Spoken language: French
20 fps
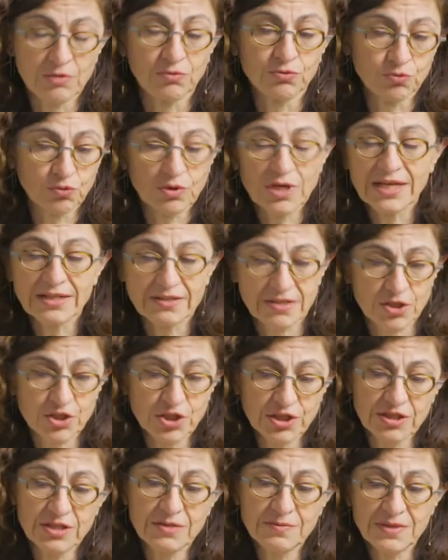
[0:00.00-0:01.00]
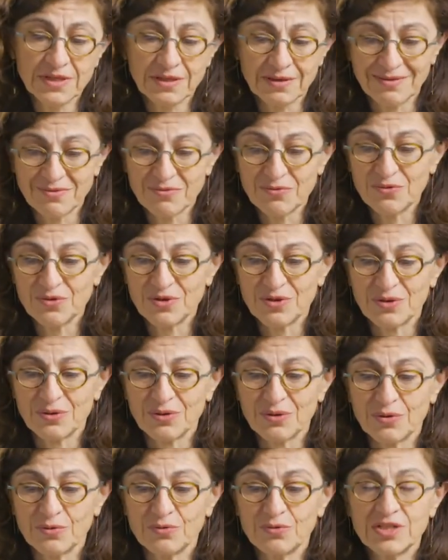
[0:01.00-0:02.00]
donc là, il s'agit
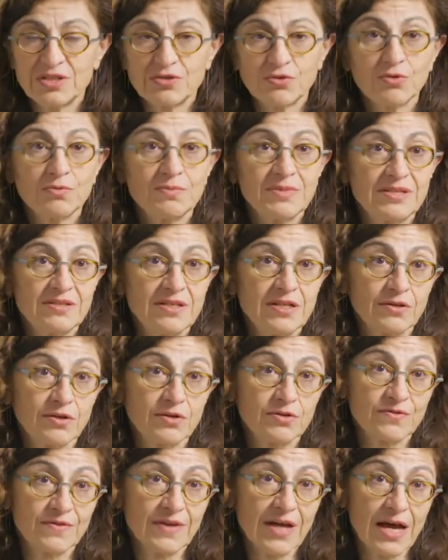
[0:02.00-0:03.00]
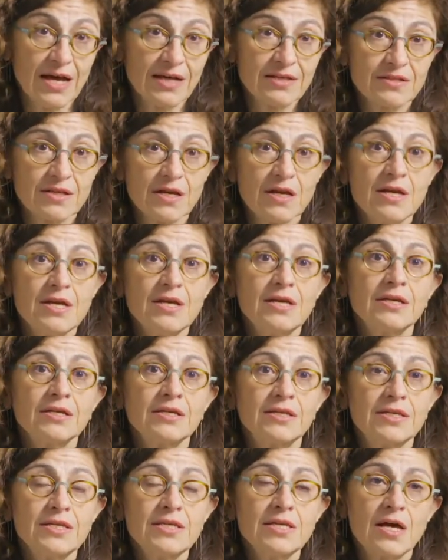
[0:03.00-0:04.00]
d'une histone méthyltransférase,
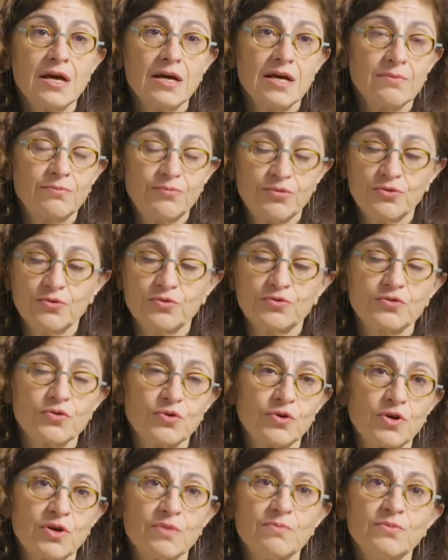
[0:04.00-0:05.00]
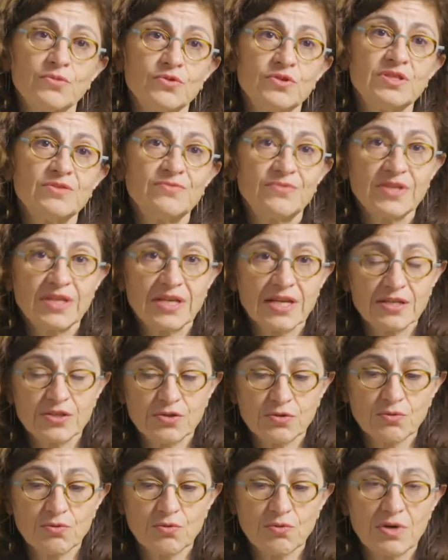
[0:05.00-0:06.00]
qui impose comme
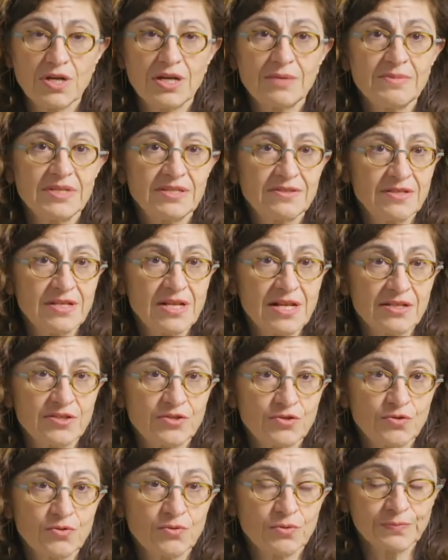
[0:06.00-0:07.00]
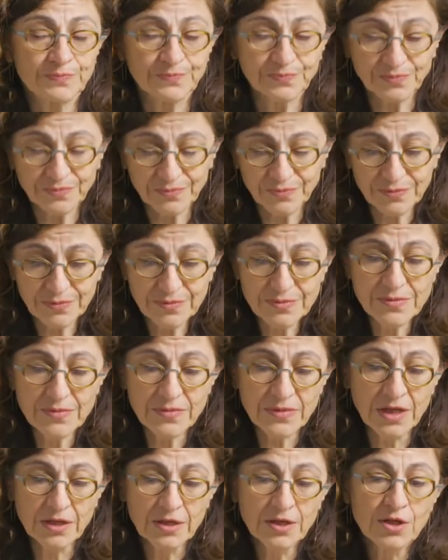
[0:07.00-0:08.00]
modification la méthylation
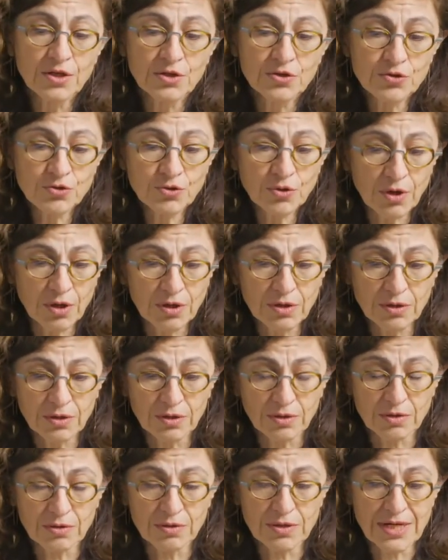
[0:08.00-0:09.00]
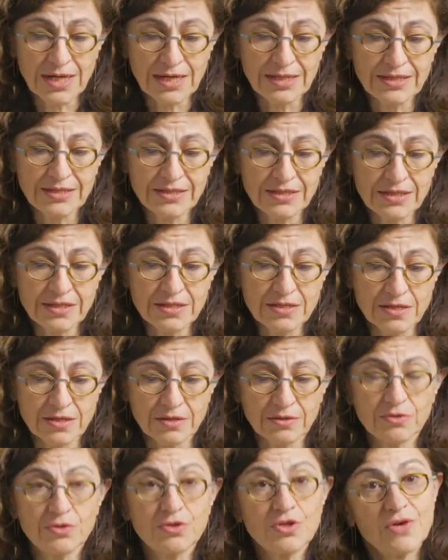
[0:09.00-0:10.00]
sur la lysine
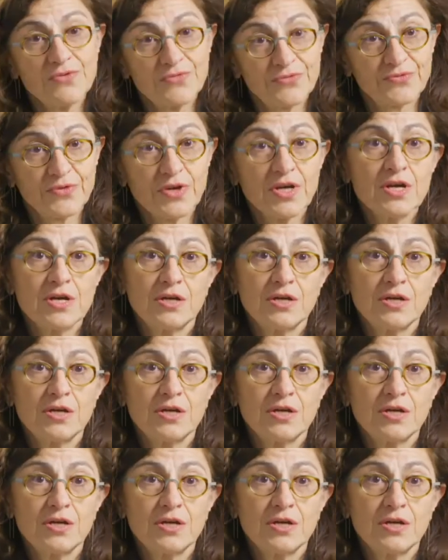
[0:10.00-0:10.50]
9